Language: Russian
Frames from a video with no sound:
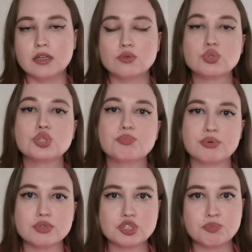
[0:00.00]
Нужно
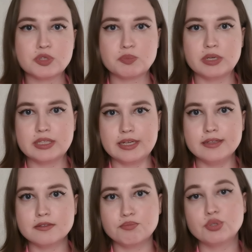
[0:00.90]
просто
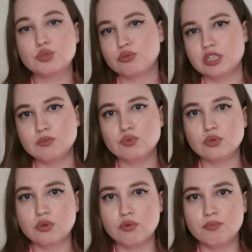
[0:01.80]
посмотреть под другим
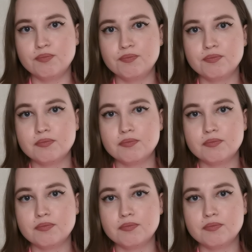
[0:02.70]
углом.